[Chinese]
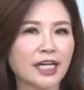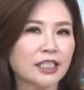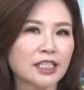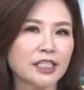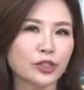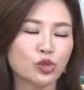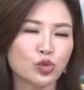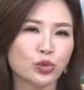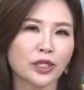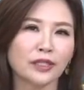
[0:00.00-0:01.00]
热心
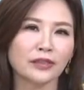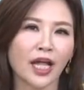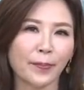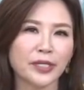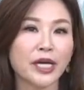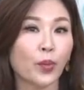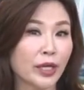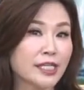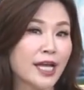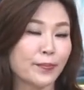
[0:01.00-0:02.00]
助人啊，比较
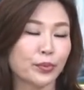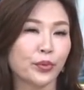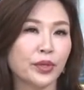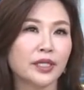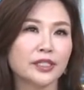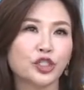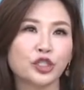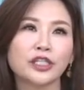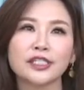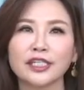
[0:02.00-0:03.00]
为善不欲人
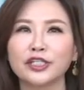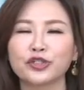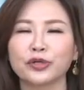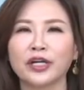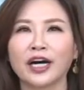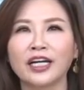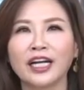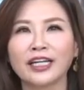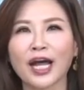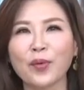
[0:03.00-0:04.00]
知的这一种哈。
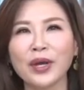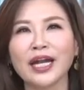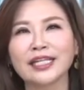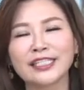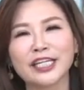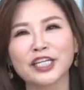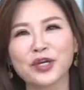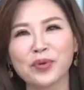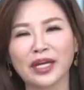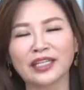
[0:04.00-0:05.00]
那未来这一个
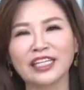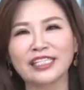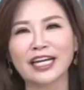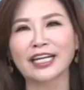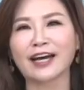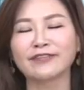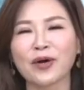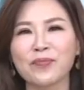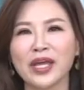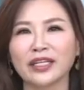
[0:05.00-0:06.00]
月你在哪
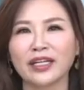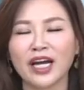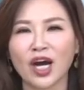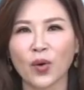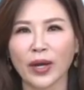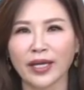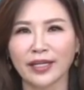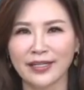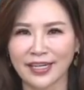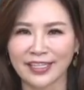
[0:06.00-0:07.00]
方面会
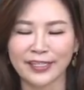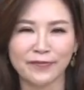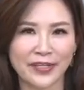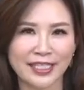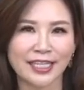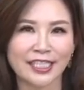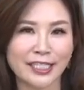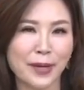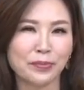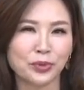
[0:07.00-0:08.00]
让人家非常的
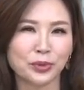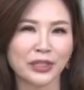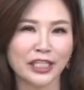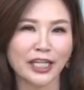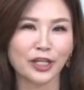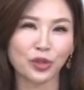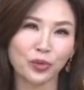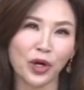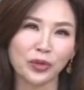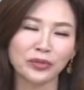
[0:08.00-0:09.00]
羡慕、得天
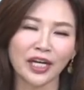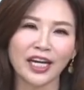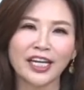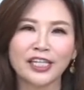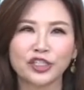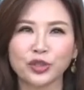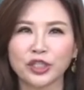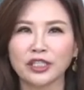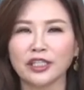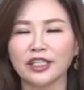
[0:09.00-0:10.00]
独厚呢？就
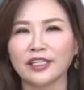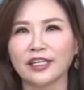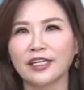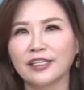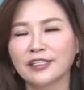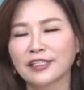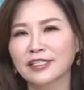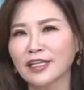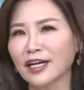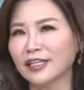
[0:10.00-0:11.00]
是你的
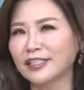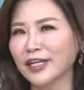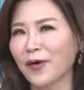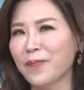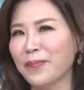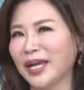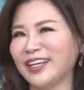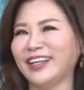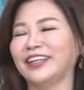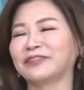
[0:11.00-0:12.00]
社交
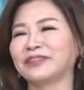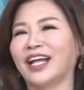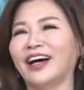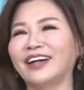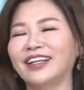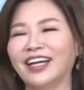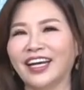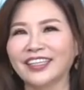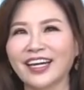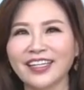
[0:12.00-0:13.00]
魅力啊。
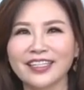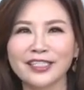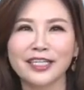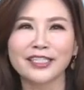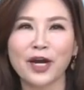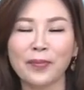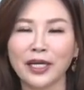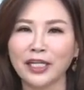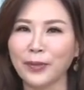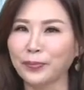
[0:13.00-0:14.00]
那当然，社交
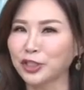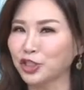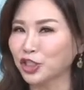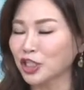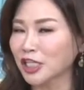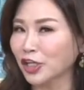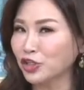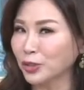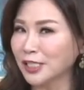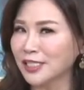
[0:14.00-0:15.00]
魅力不只是成
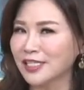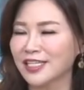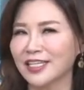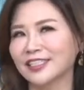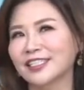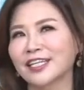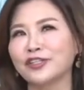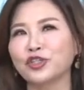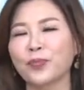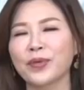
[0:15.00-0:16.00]
就自己，也是
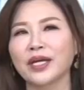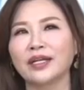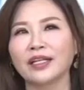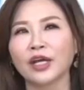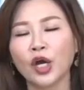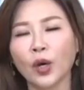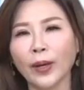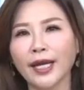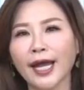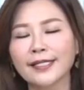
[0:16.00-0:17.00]
成就别人。
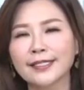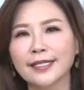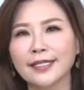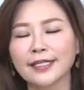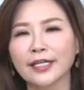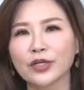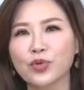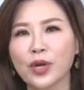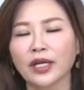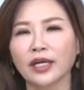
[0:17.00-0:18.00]
未来这一个
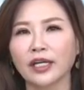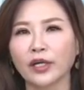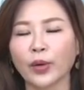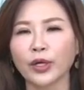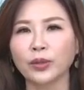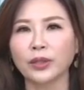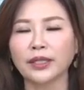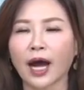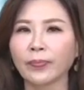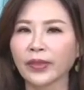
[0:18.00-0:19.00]
月呢，你会遇
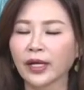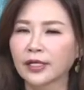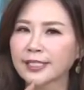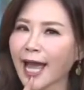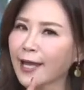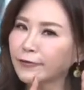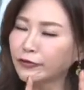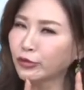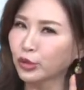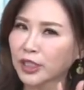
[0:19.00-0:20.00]
到财
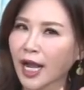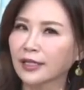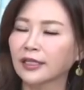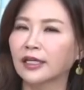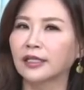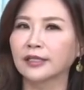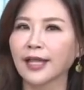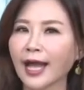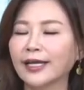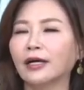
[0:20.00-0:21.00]
富上的
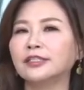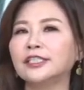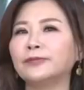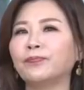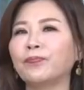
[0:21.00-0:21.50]
大要进、